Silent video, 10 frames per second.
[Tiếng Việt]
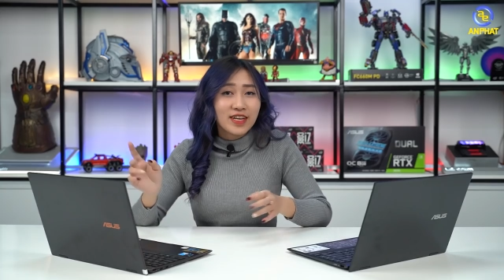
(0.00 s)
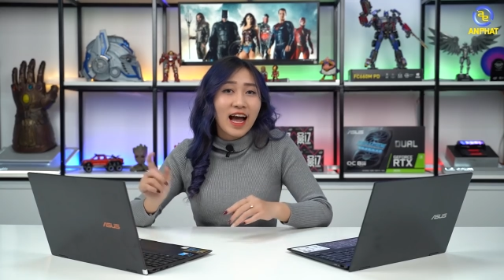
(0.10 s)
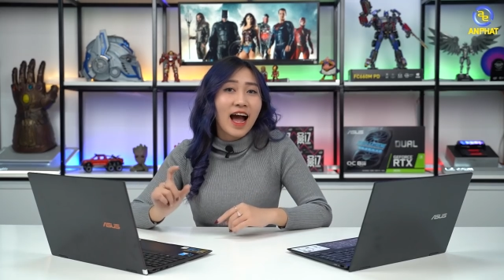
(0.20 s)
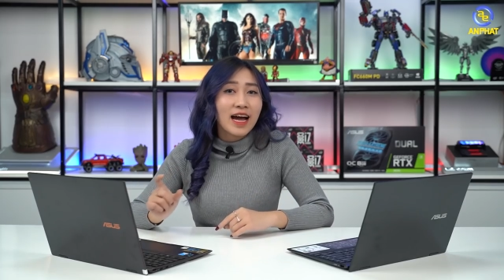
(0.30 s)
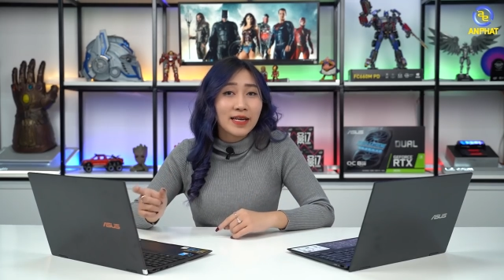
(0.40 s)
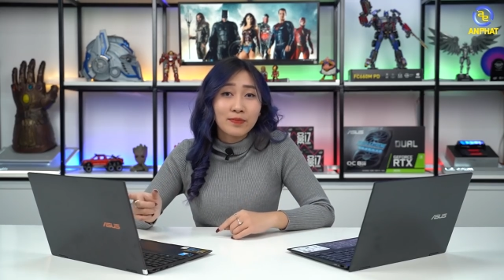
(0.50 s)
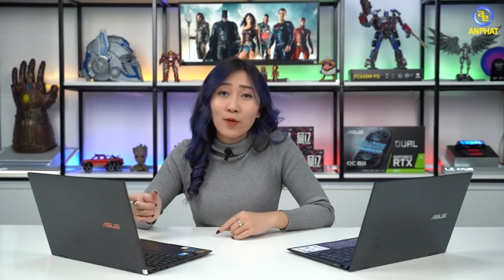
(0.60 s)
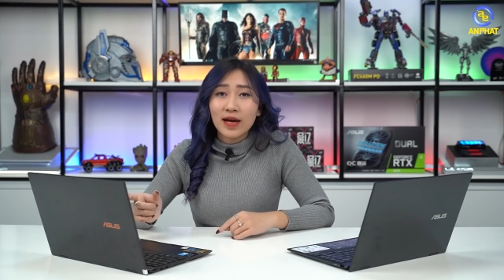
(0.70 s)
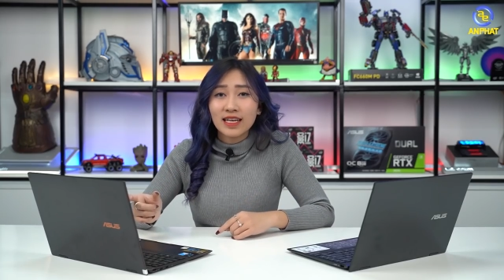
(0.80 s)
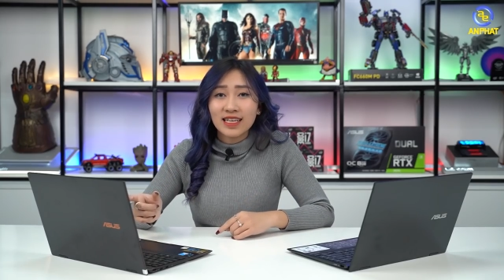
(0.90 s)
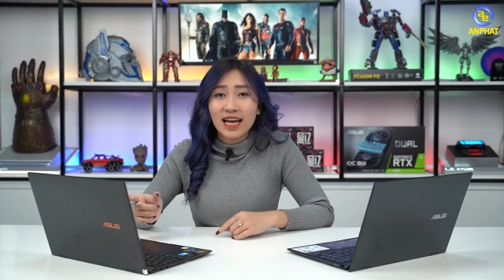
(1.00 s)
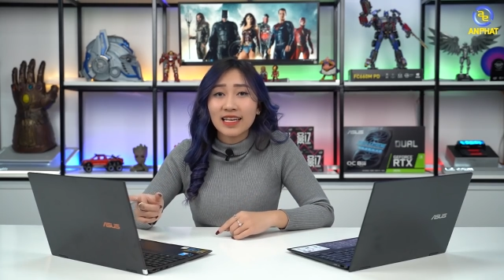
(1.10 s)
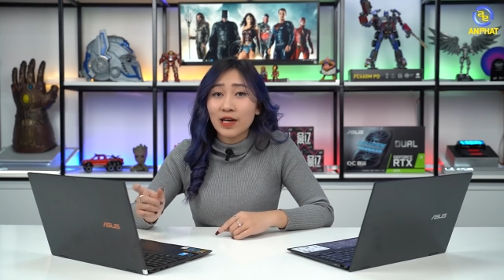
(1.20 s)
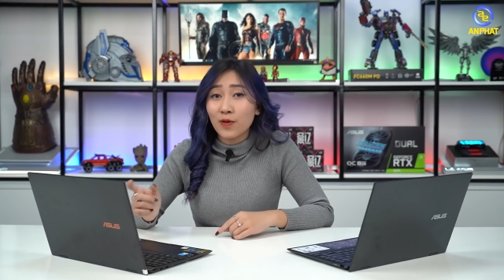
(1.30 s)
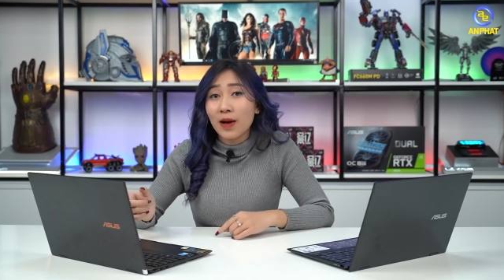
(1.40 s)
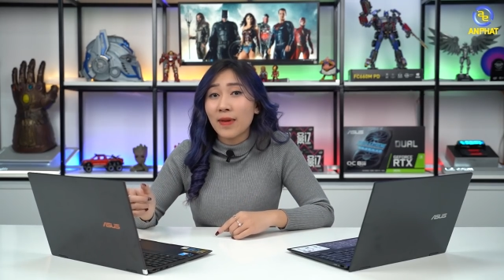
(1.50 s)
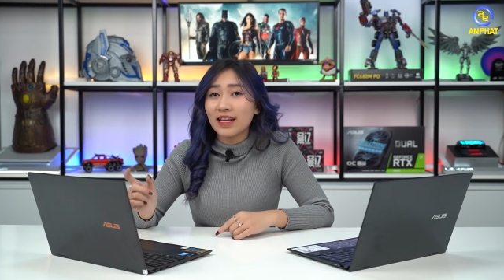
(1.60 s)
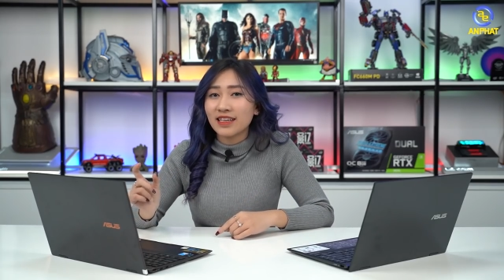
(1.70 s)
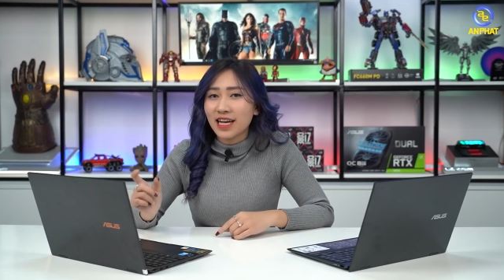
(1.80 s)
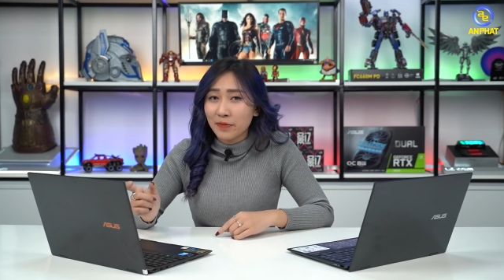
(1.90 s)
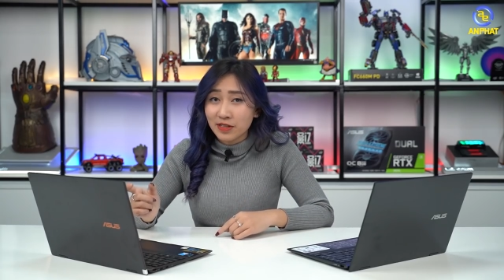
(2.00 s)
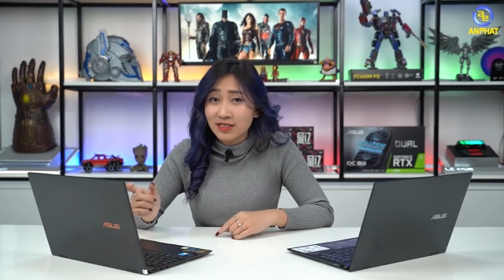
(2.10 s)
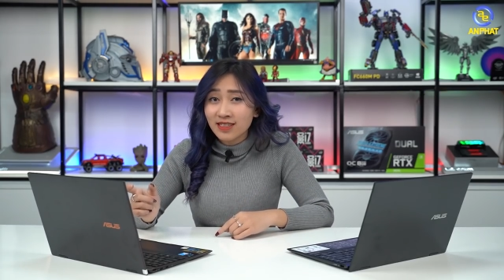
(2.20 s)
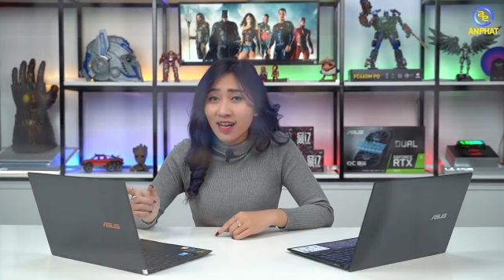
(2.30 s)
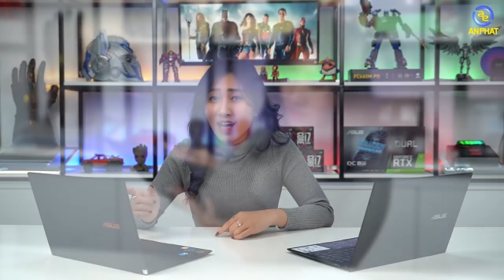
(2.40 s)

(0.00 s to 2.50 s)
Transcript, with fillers: vì cả hai mẫu màn hình này đều là màn hình cảm ứng.